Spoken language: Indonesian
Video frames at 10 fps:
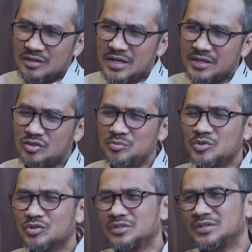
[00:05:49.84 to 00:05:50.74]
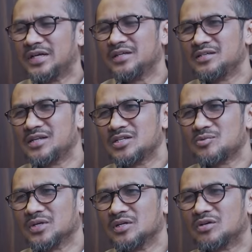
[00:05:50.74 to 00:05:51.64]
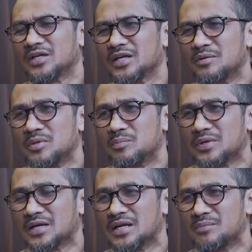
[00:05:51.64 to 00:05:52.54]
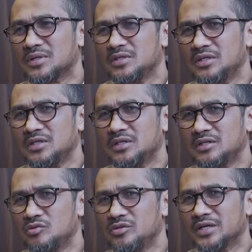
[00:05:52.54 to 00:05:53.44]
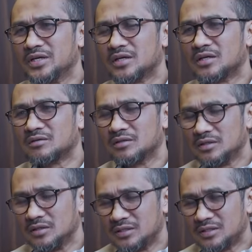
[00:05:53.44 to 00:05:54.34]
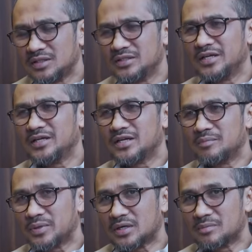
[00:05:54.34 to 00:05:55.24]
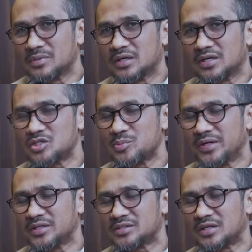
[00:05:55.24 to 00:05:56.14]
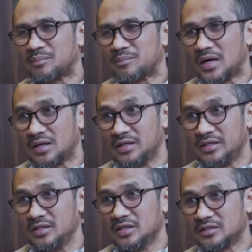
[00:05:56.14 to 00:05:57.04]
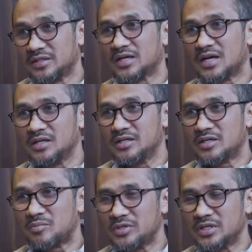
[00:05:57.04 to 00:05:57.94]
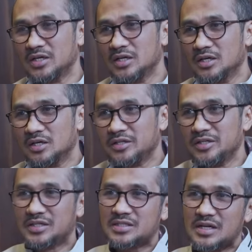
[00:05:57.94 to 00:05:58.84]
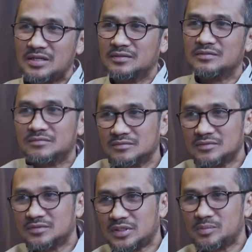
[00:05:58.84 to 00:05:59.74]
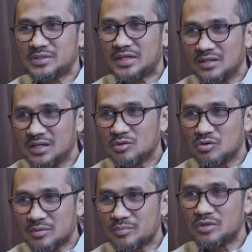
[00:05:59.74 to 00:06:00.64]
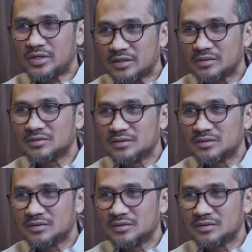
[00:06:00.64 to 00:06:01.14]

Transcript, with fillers: Dan itu menurut Cak Isla sebagai orang yang berpengalaman di dunia intelijen dan pernah bekerja sebagai staf ahli tenaga ahli iya. di kepolisian. Ini kesalahan terbesar dilakukan Polri? Ya?